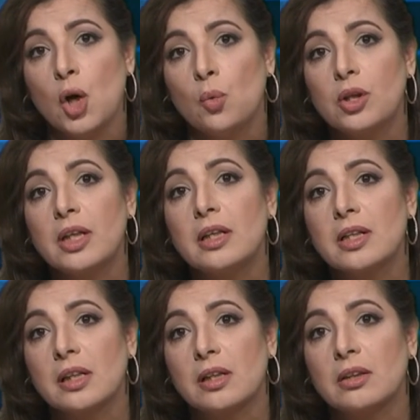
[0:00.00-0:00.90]
وقيل
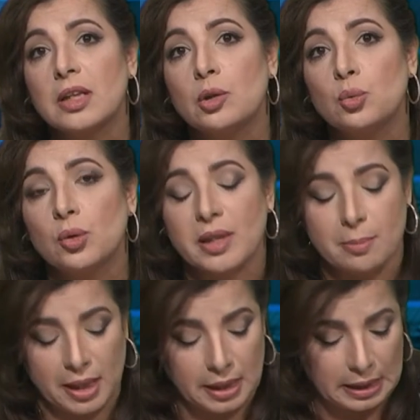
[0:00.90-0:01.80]
أن العراقيين دول
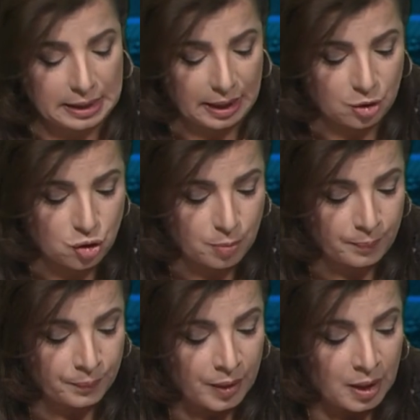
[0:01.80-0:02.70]
تابعين لداعش
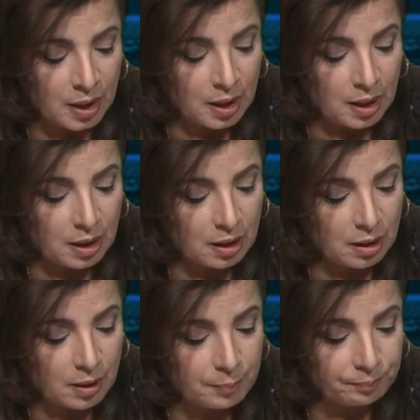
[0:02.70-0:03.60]

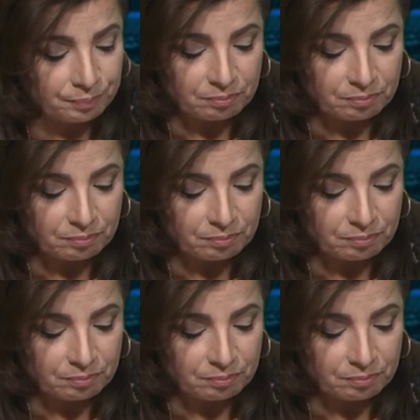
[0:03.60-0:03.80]
آه